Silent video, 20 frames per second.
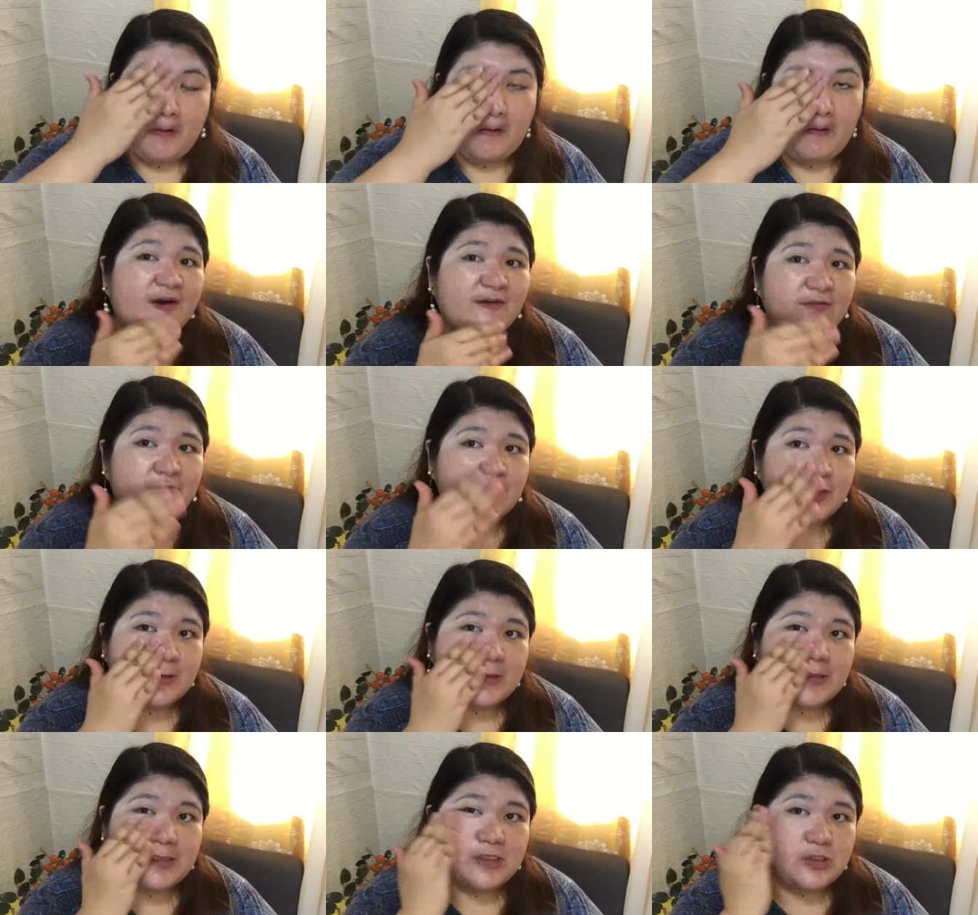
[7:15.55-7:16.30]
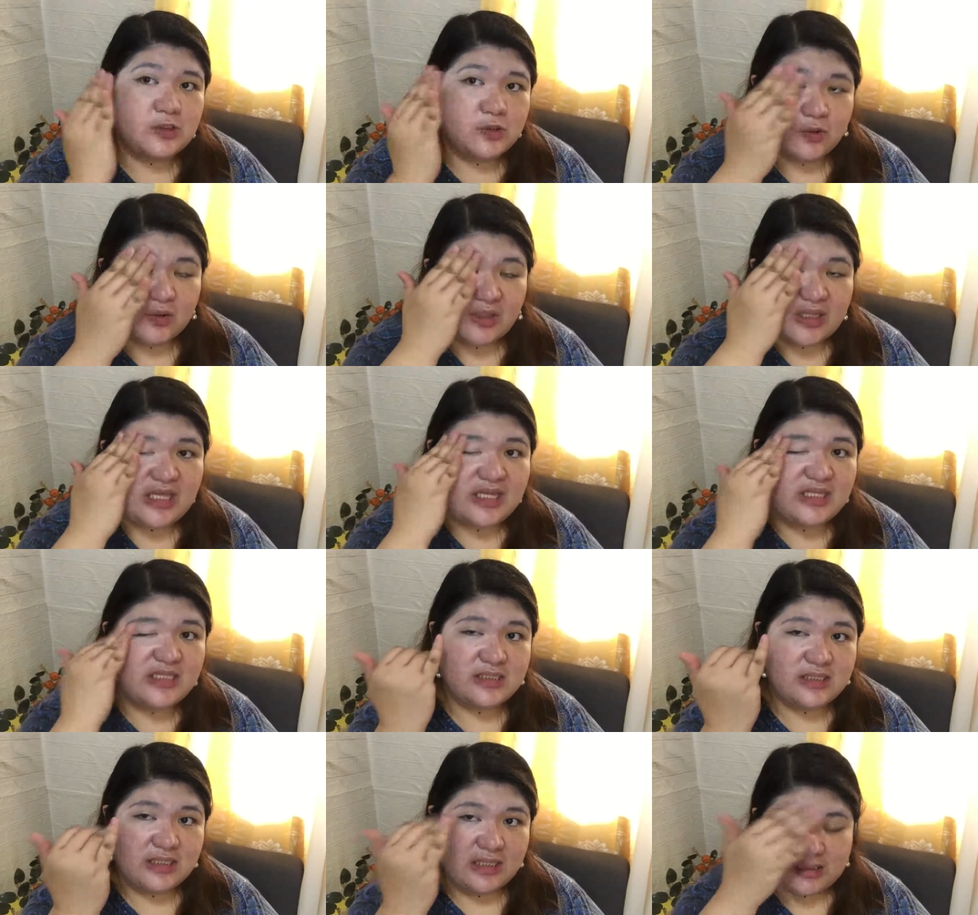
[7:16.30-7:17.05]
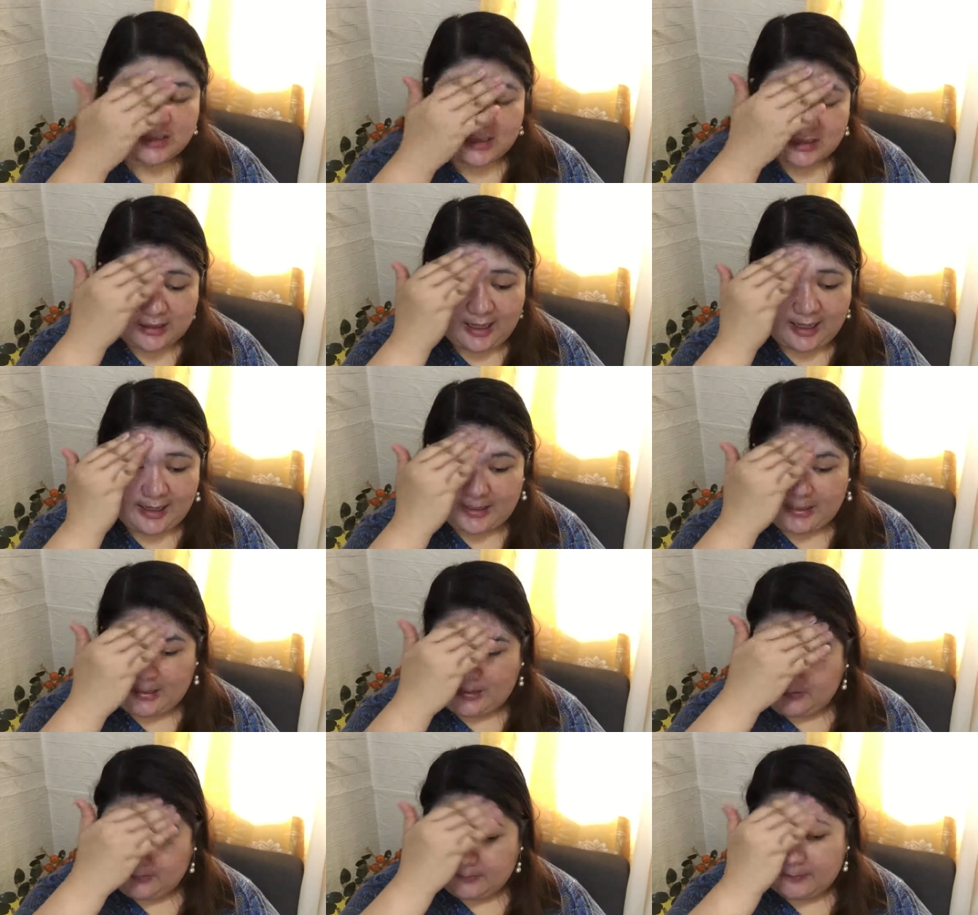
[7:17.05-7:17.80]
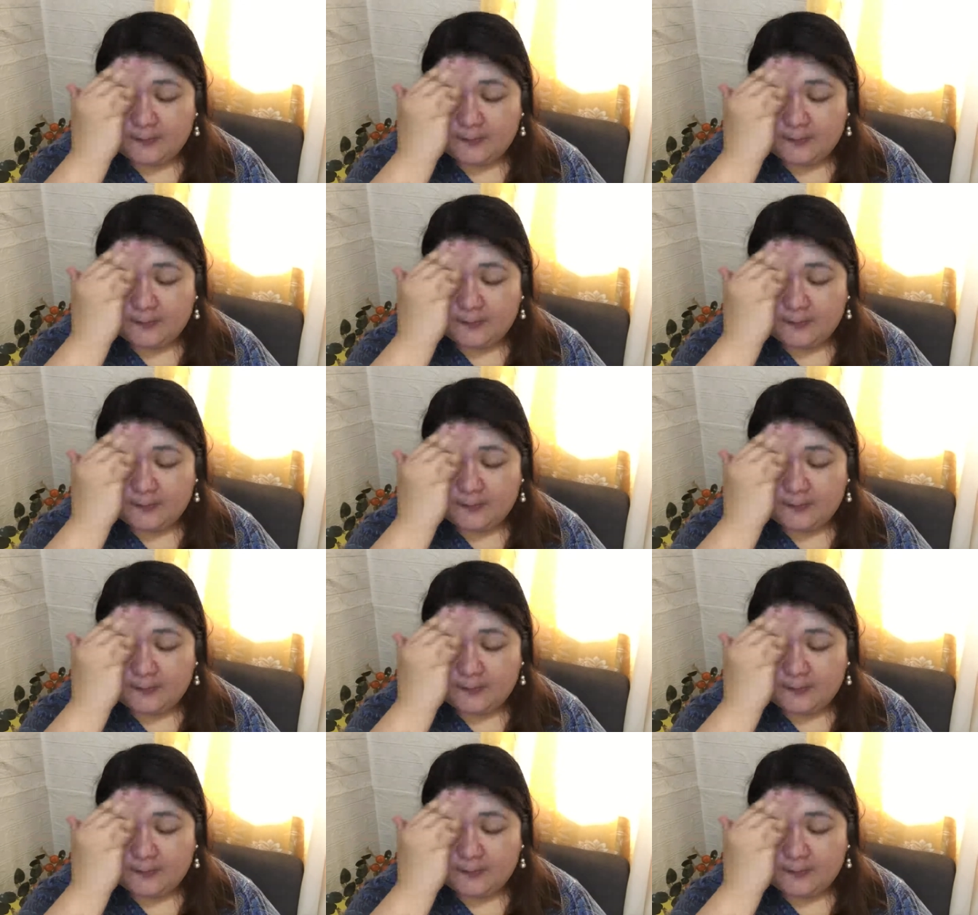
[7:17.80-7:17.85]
After this, Korean skin na tayo.